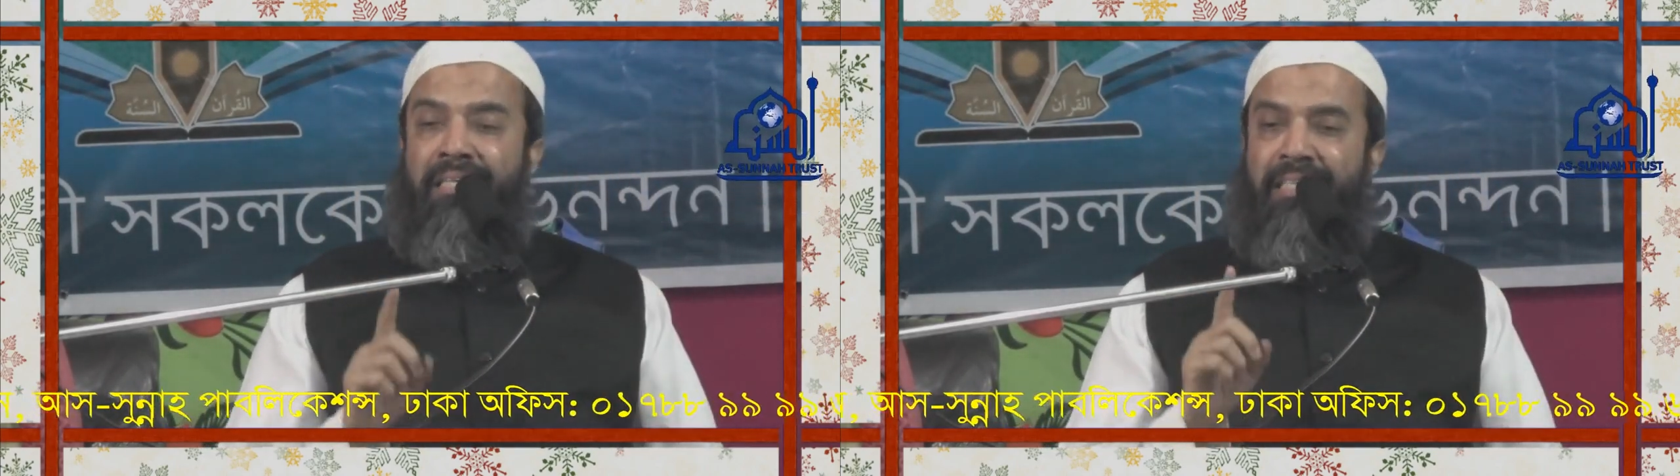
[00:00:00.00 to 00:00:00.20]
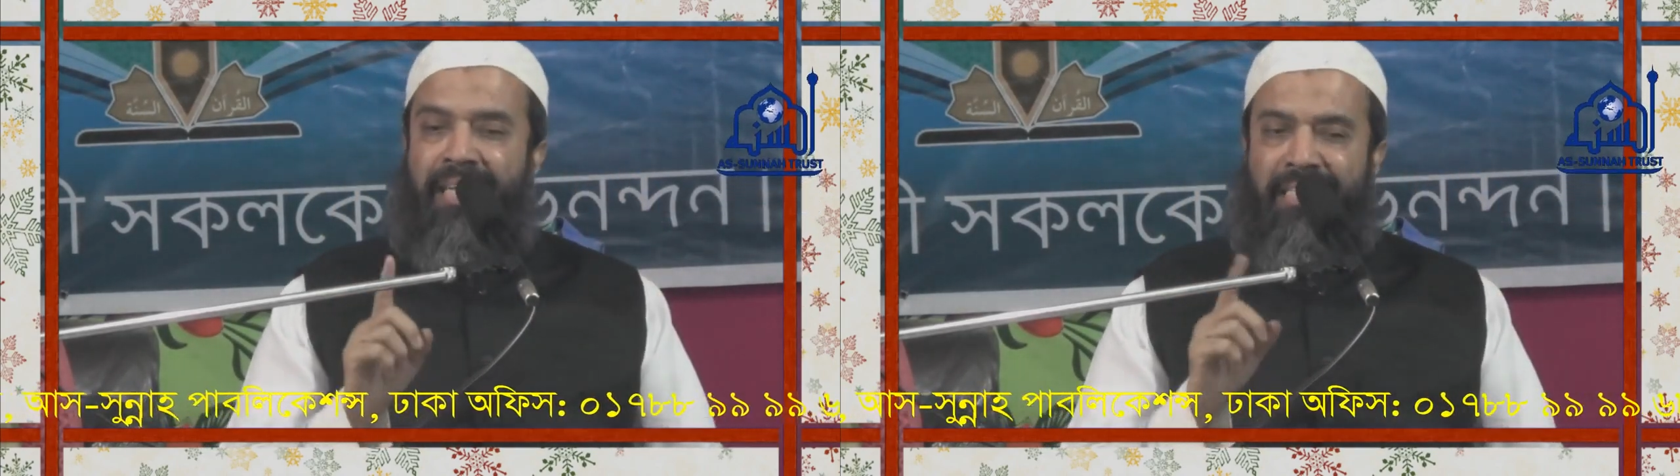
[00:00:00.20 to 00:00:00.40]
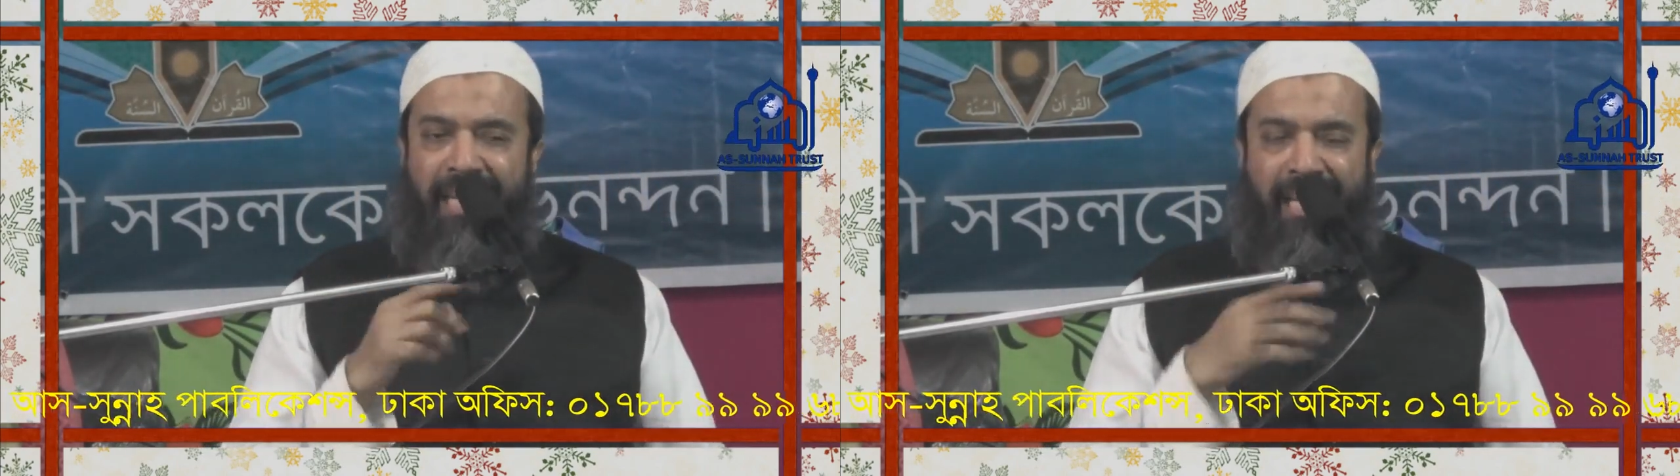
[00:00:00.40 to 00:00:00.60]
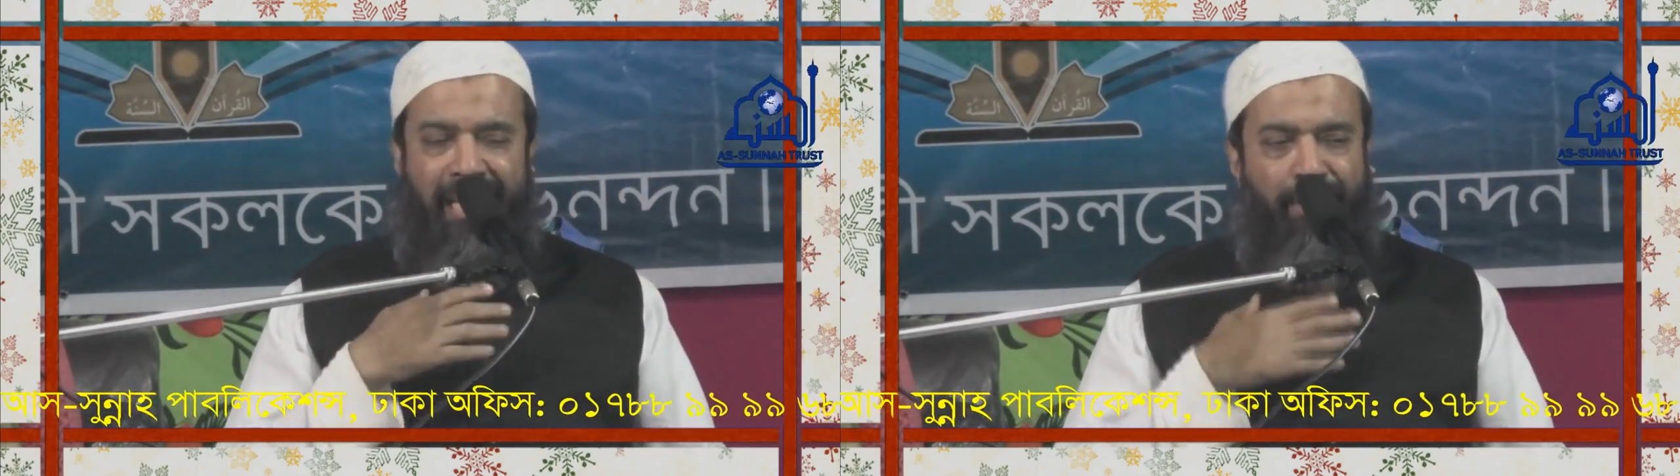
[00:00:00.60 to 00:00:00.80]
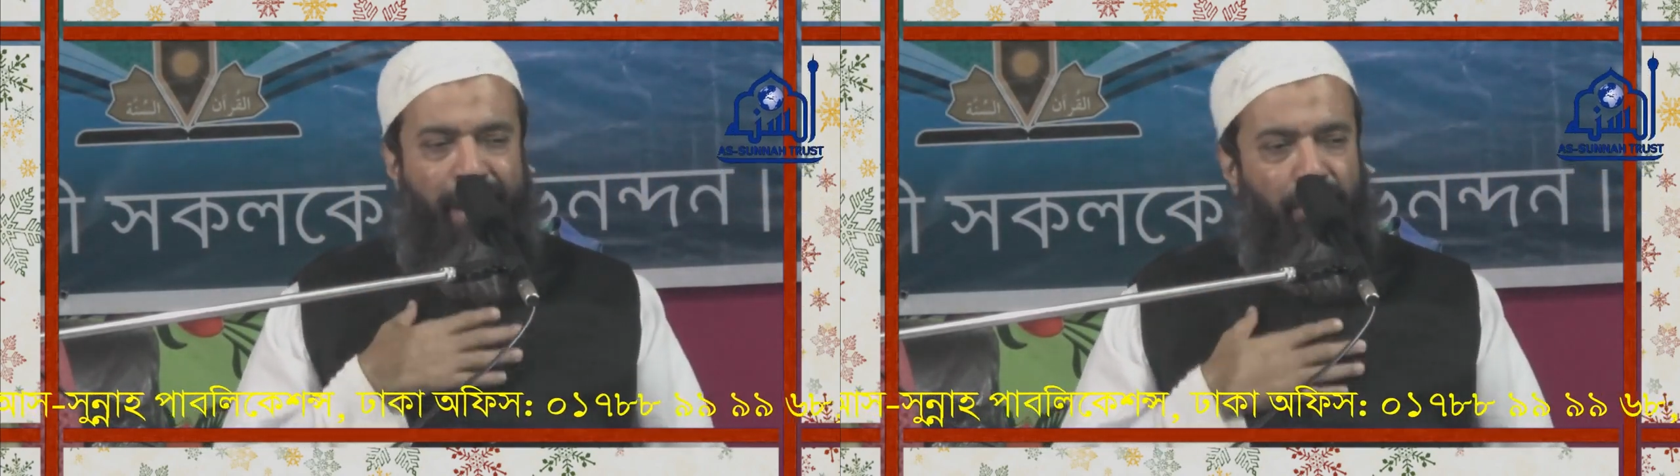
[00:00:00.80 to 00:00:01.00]
সে ছেলে
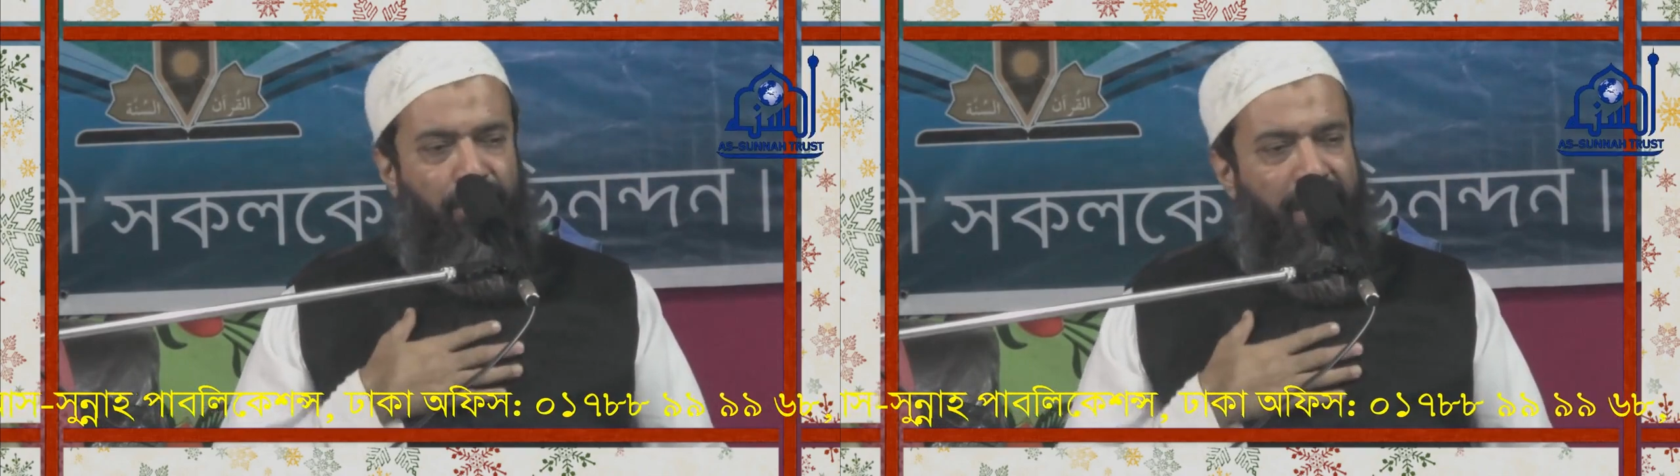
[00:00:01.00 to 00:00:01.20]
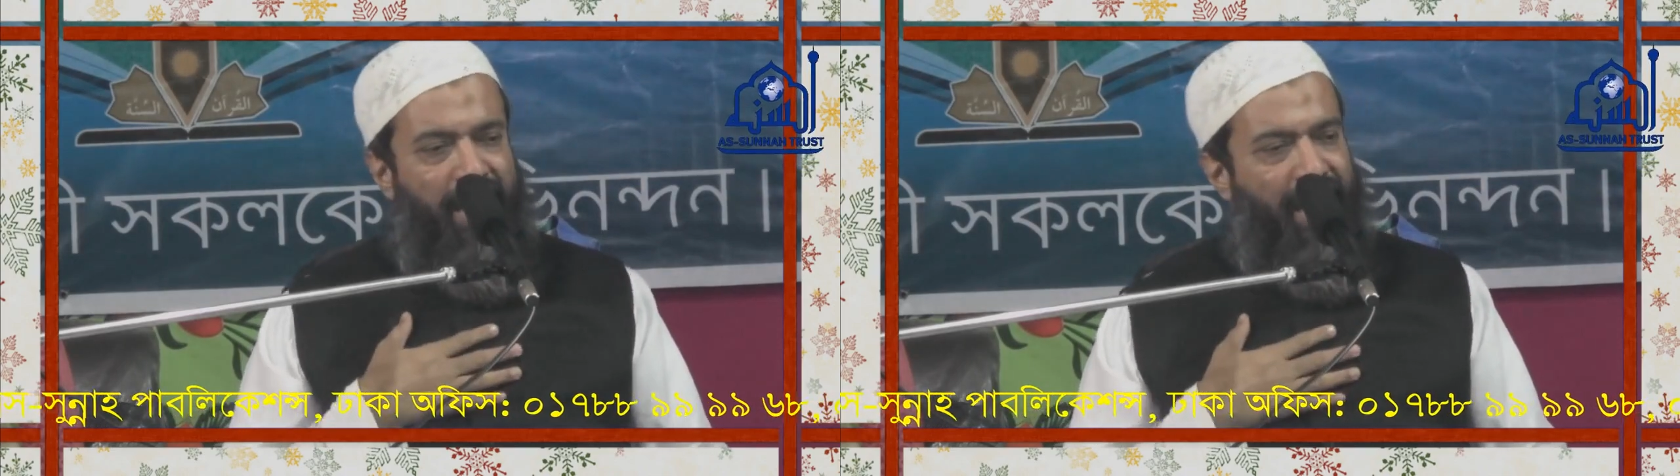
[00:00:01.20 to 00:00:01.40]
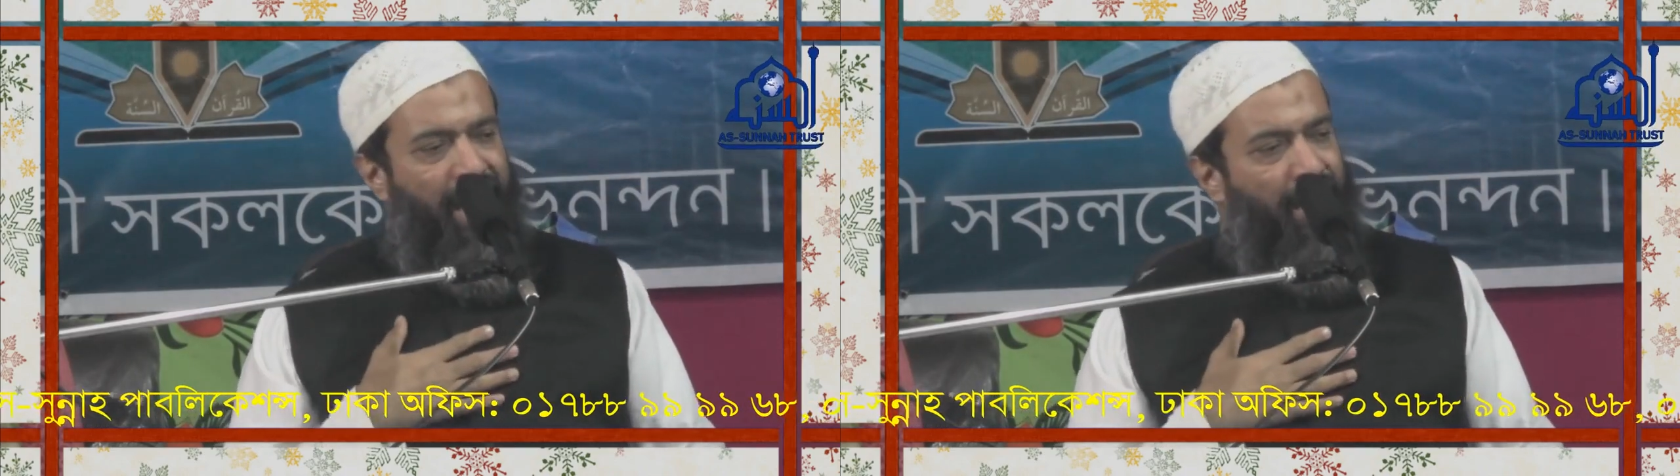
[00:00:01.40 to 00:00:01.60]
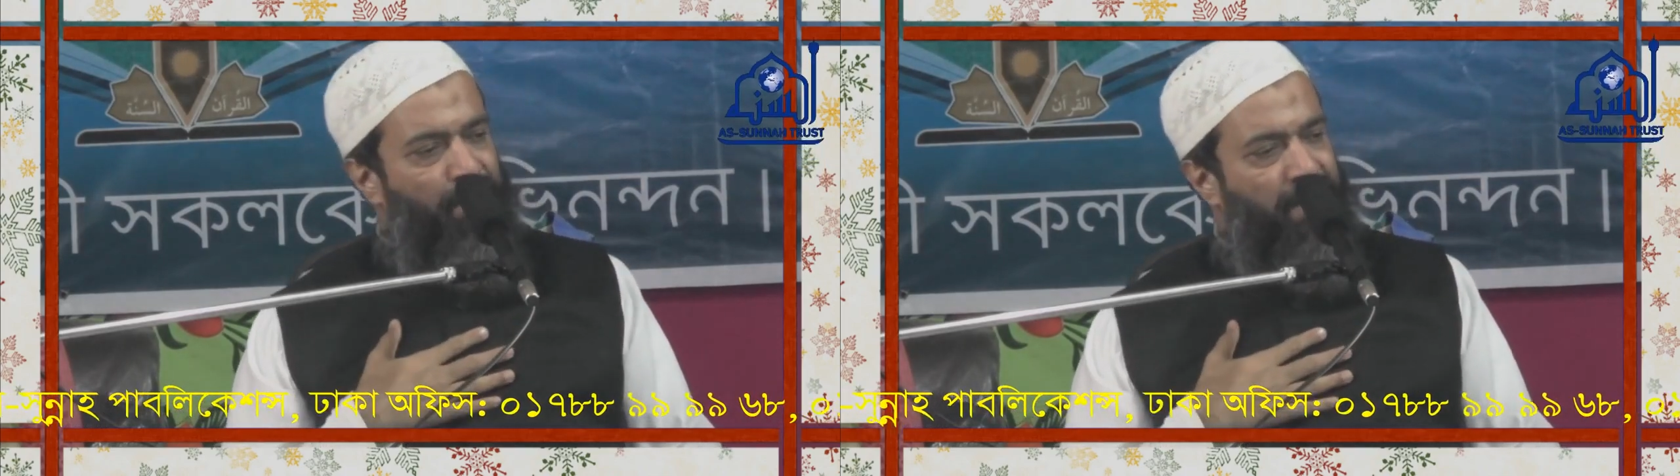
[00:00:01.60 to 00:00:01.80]
কি ভালো ছেলে না খারাপ